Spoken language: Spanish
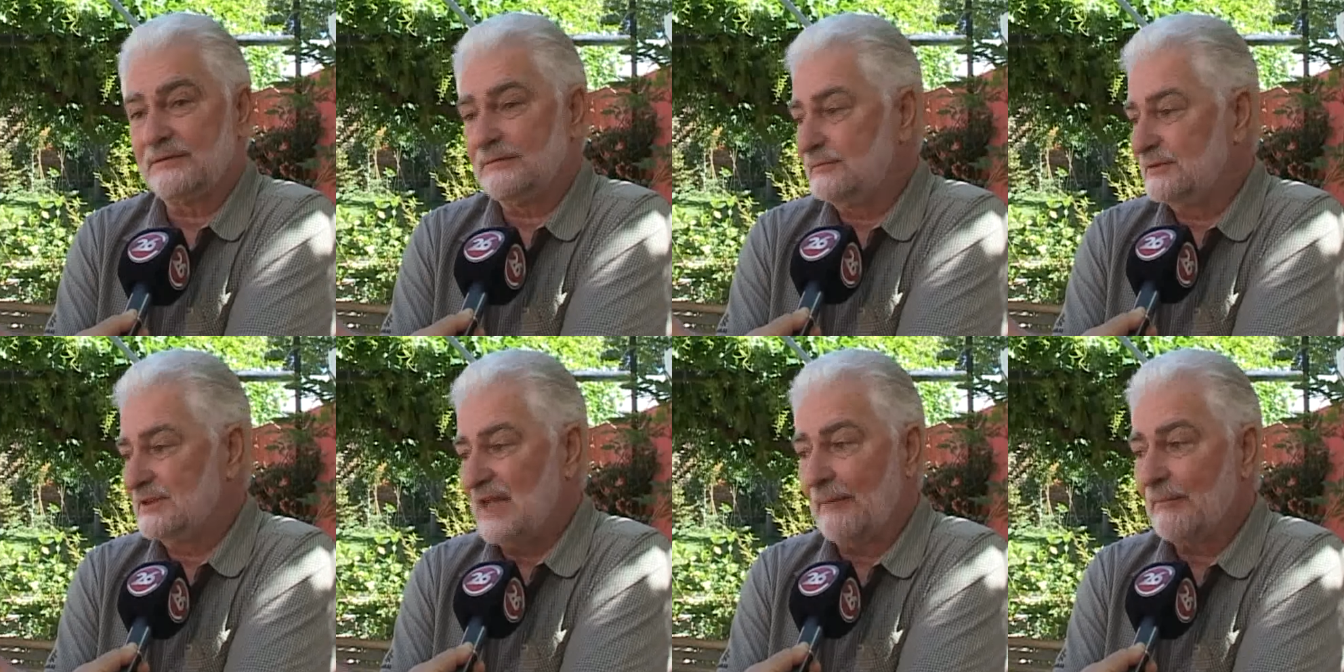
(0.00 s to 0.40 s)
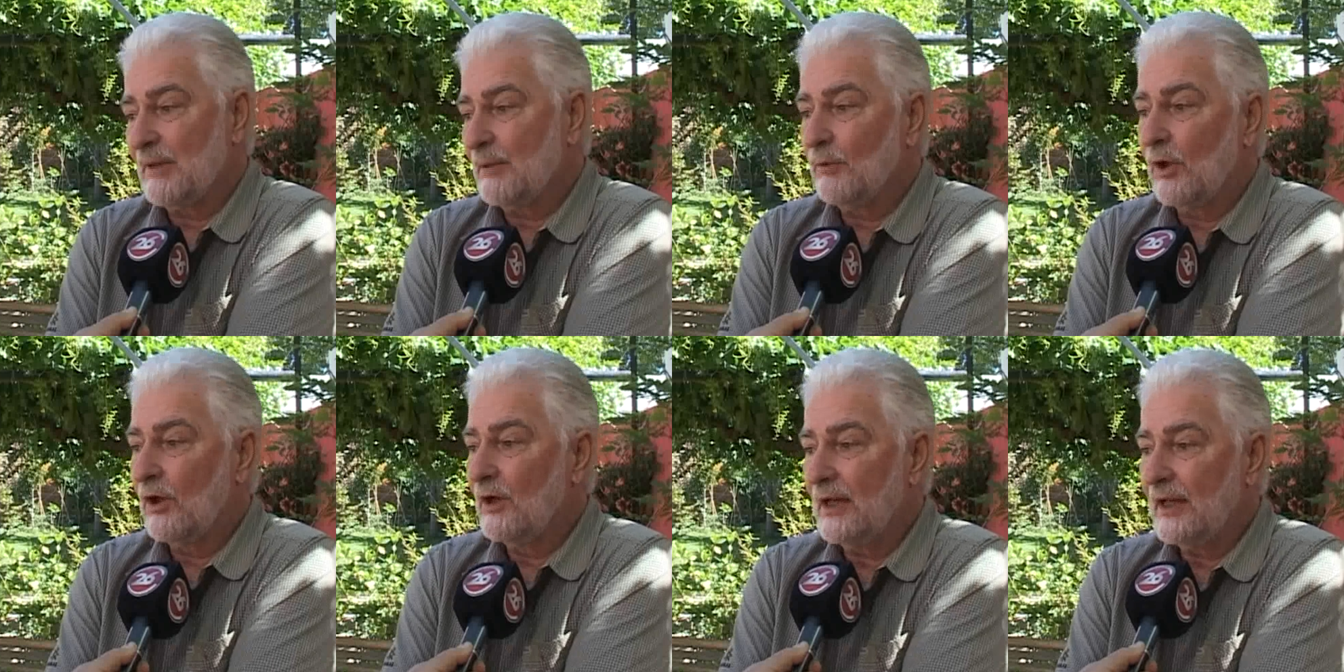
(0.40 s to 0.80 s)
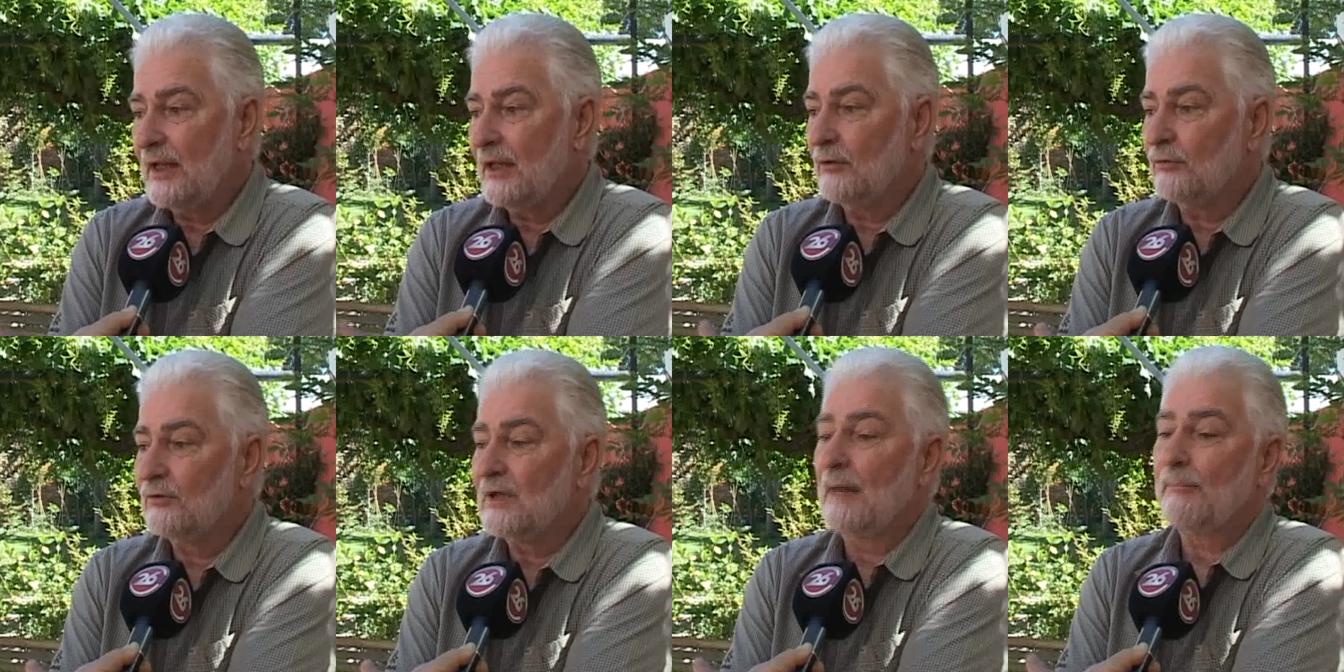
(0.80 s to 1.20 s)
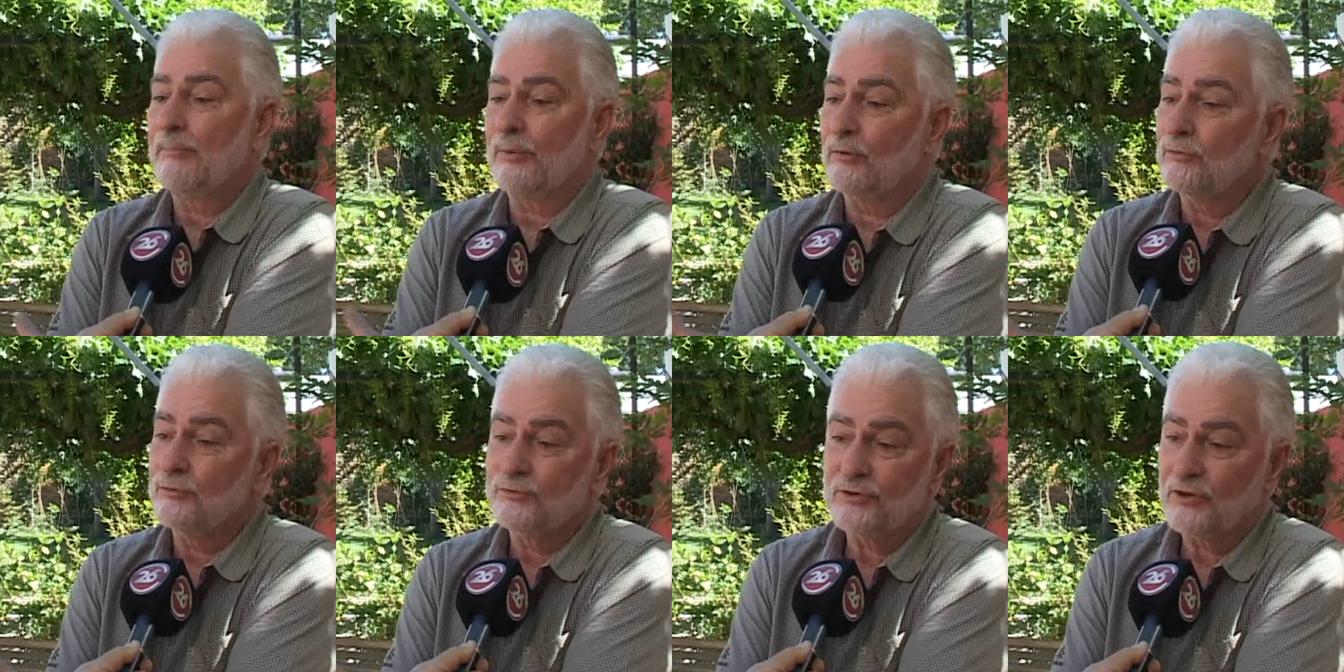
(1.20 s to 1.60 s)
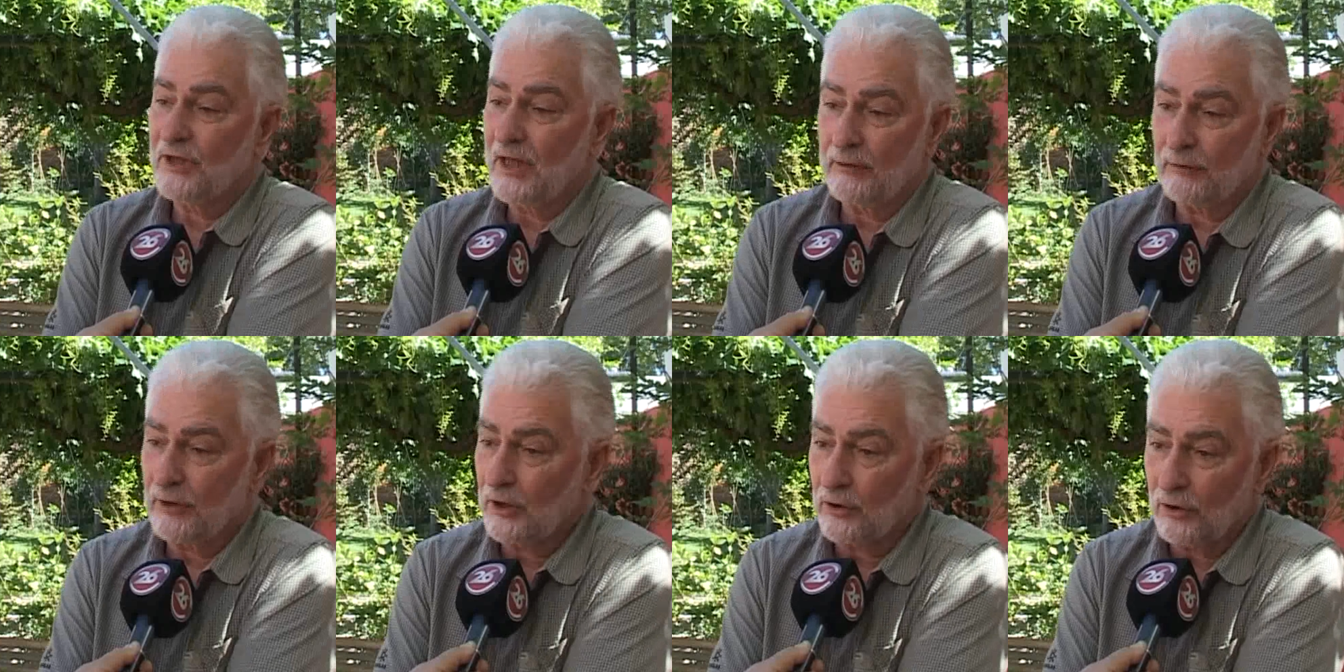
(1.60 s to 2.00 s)
llamémosle una producción
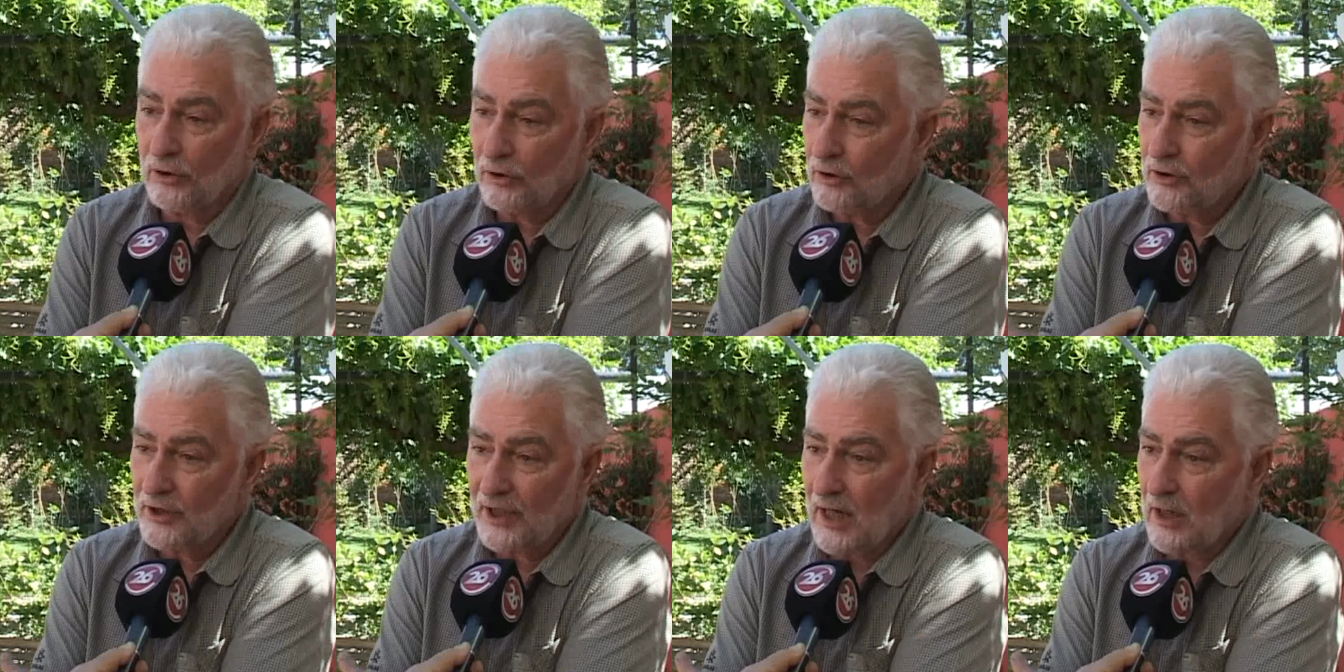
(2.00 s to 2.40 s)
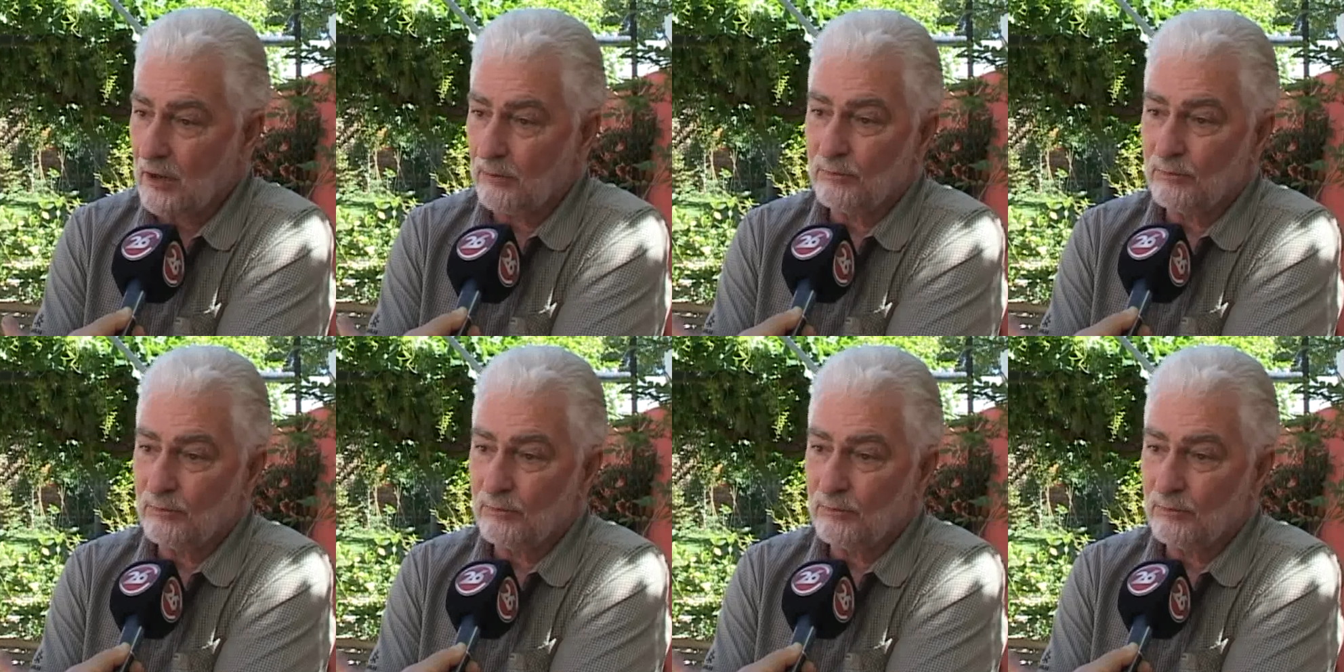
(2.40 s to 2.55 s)
agroecológica